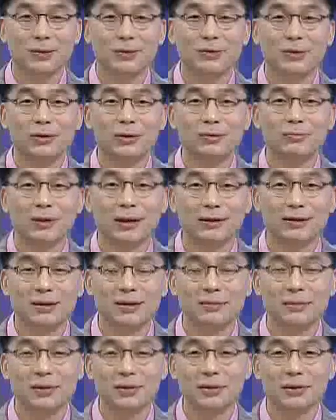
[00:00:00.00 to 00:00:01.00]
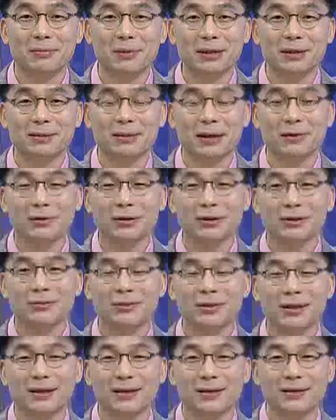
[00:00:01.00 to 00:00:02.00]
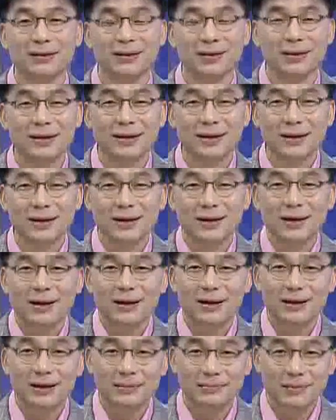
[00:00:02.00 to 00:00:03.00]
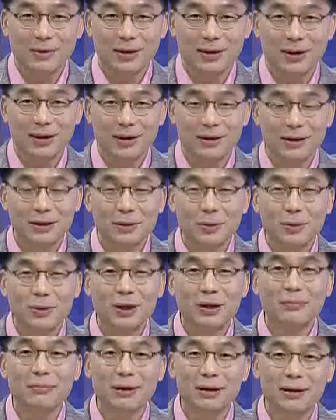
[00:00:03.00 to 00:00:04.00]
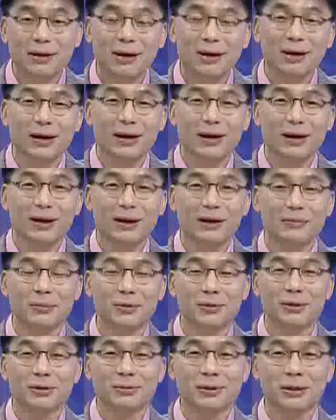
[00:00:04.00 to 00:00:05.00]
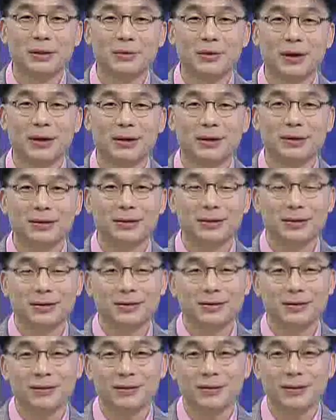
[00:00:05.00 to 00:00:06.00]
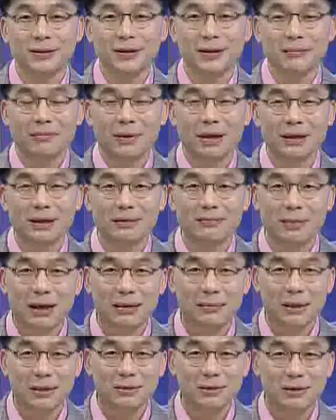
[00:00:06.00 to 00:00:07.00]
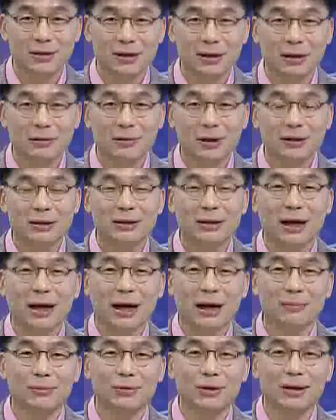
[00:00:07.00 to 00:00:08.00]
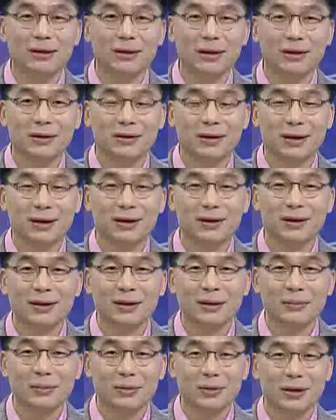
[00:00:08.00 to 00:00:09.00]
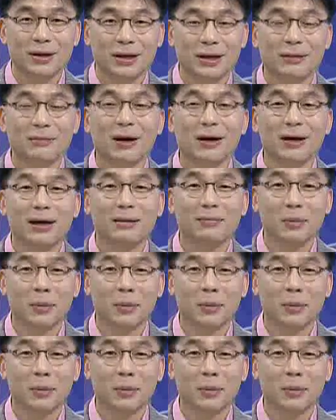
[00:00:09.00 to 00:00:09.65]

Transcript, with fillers: 우석근 박사를 모시고 말씀 나눴습니다. 20대는 우리 미래의 모습이기도 하겠죠. 88만원 세대라고 하는 암울한 단어가 우리 희망의